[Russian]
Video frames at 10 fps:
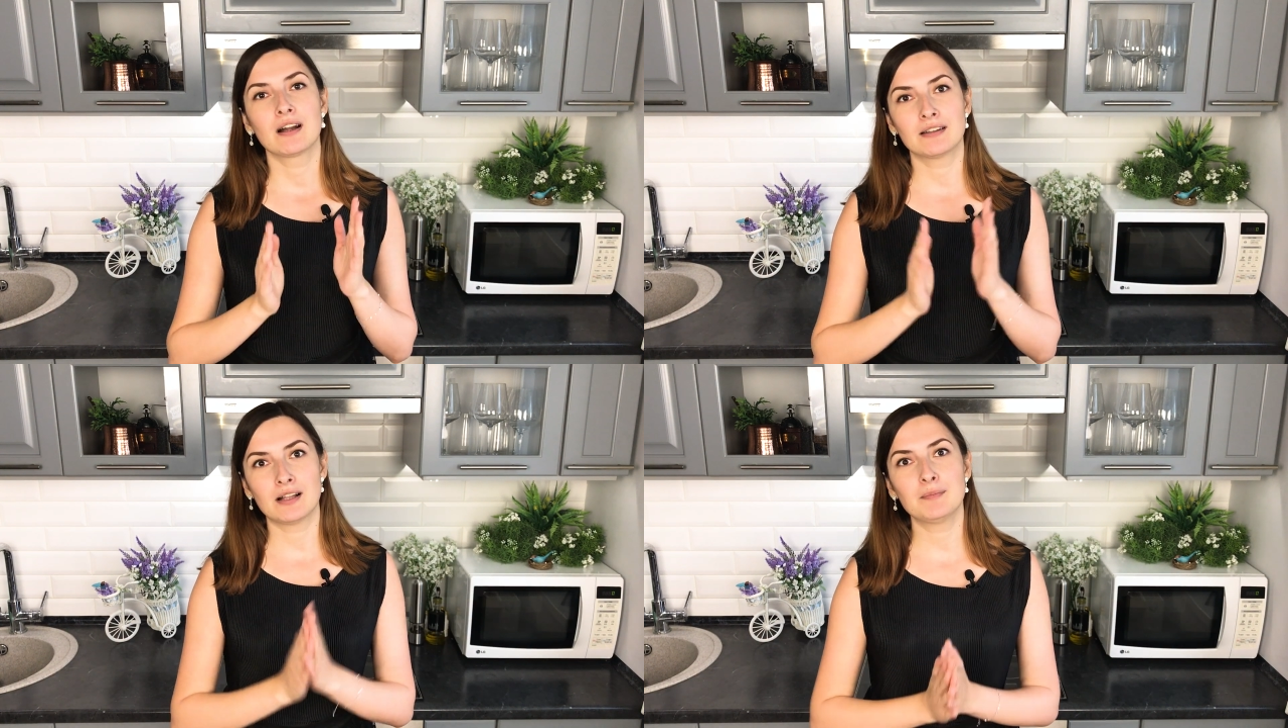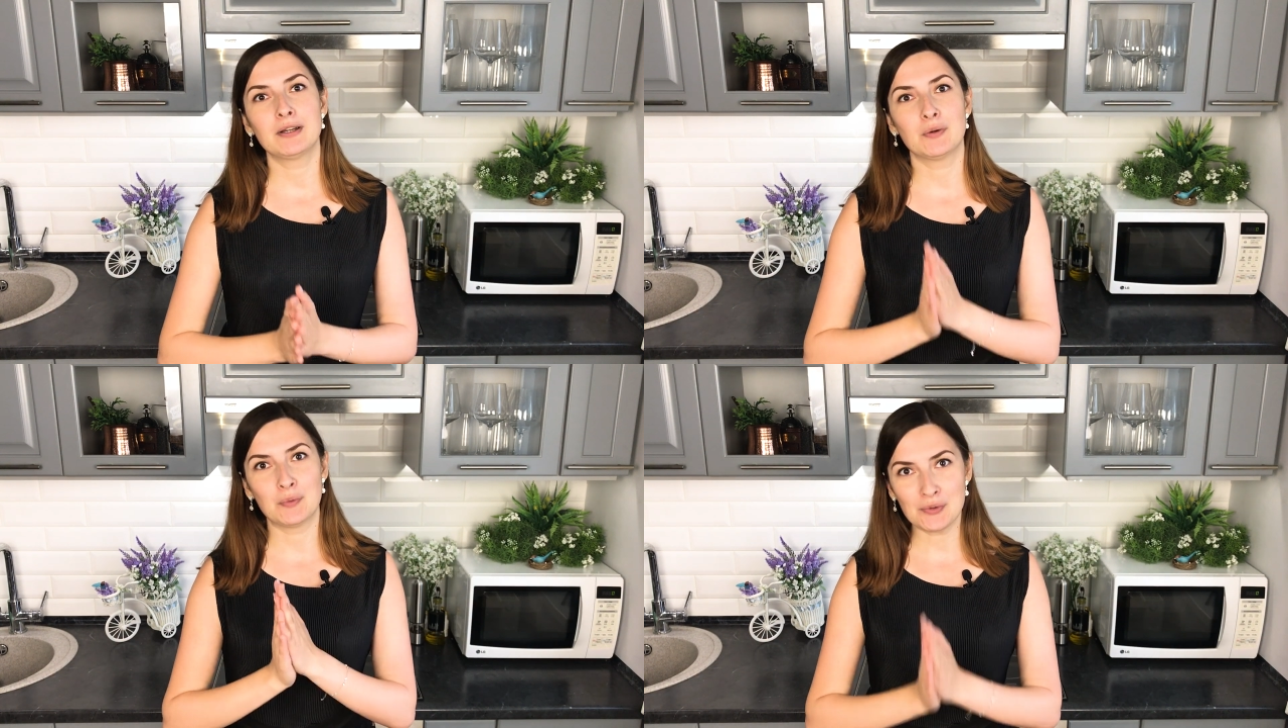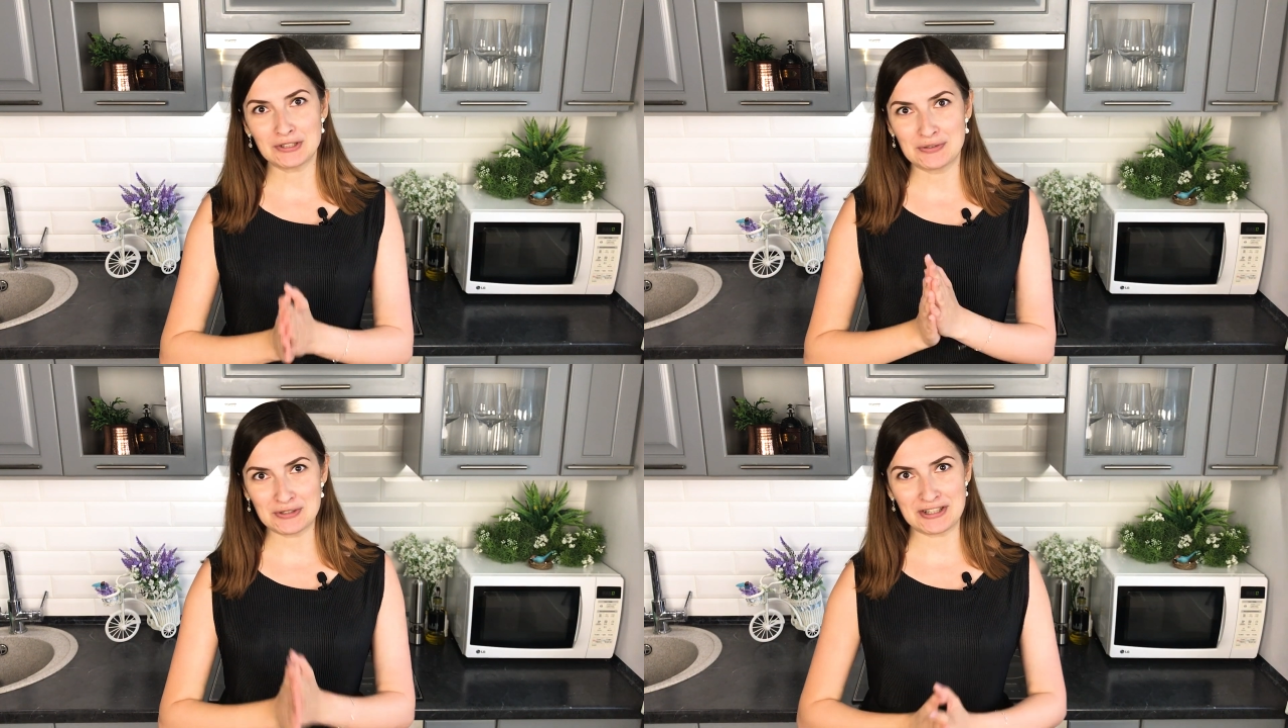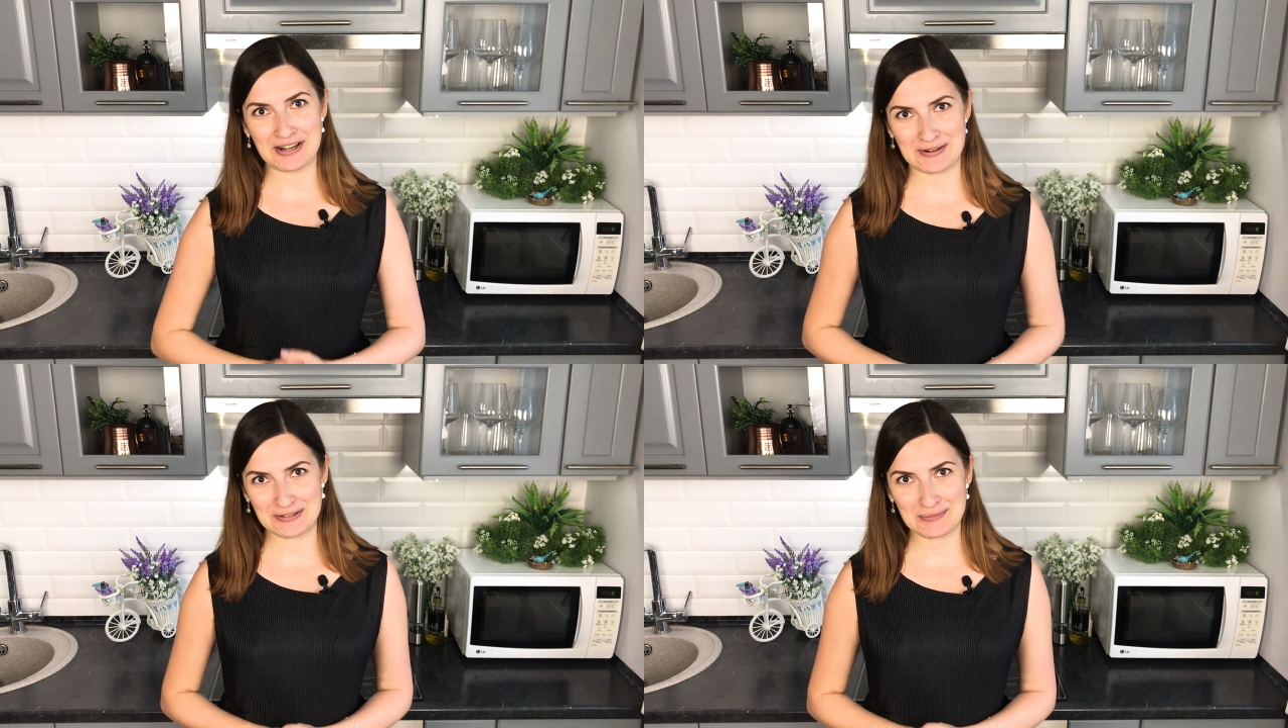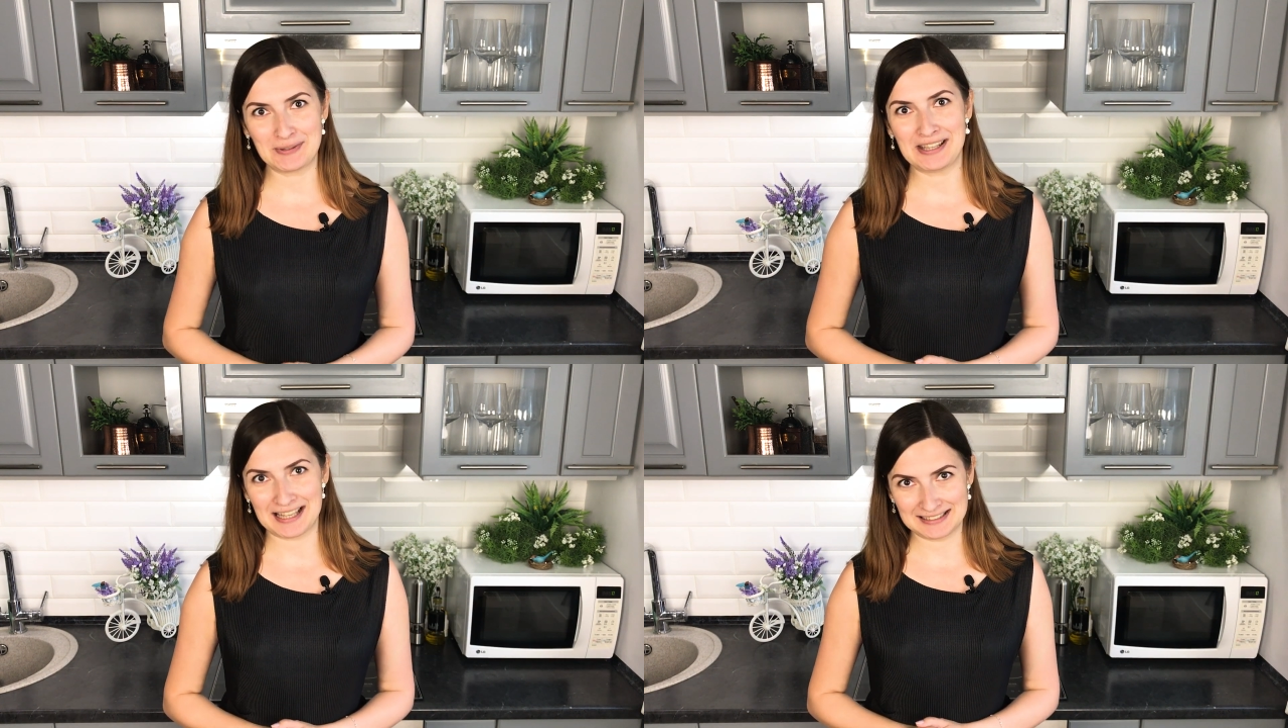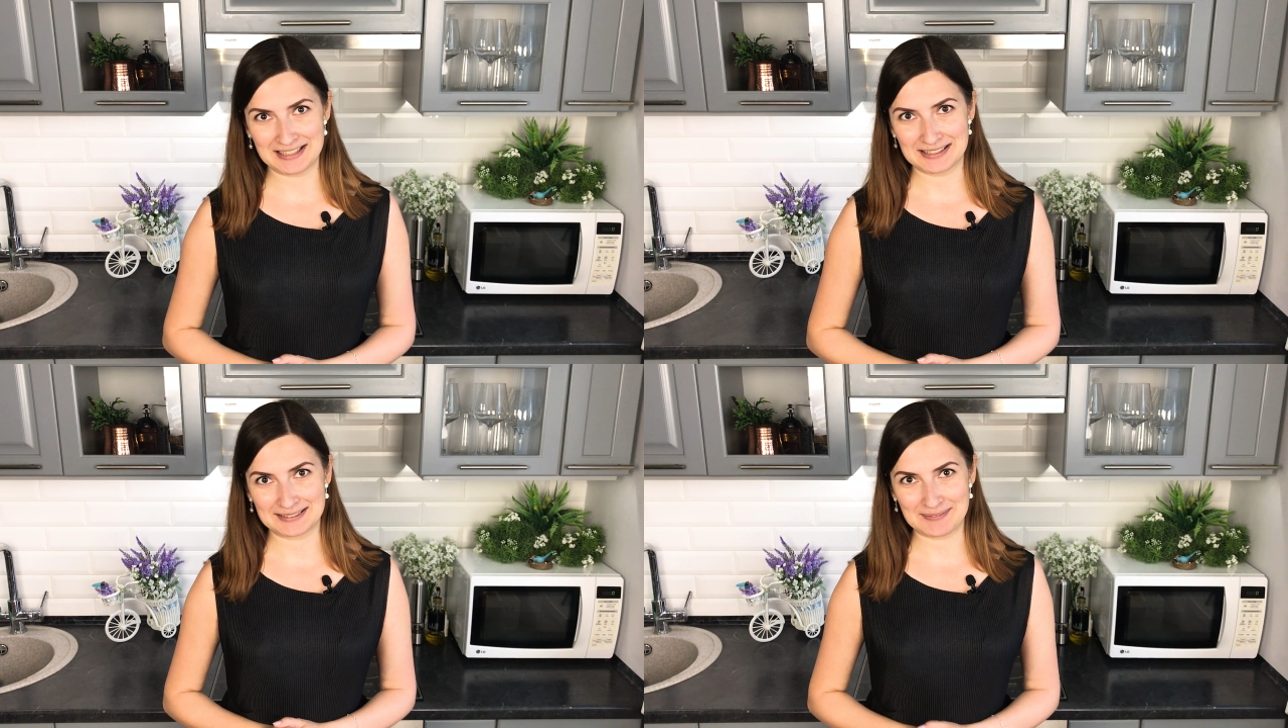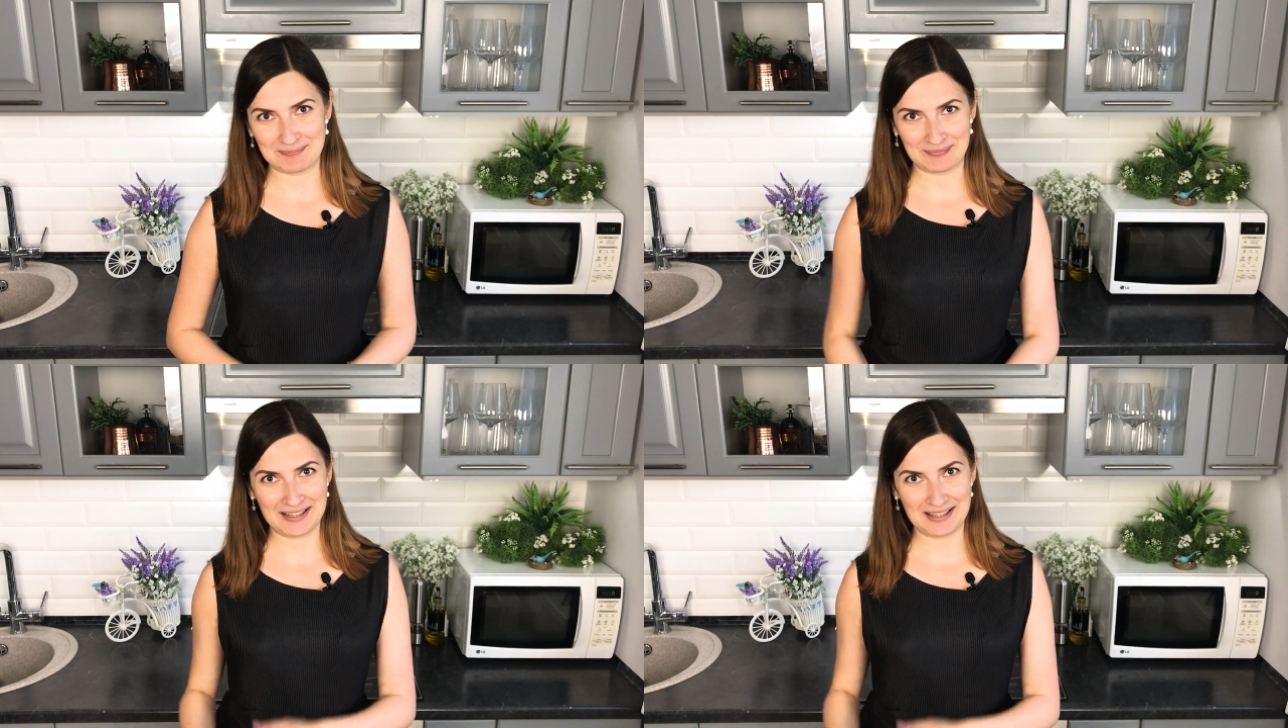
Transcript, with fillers: канал моей очень-очень хорошей приятельницы.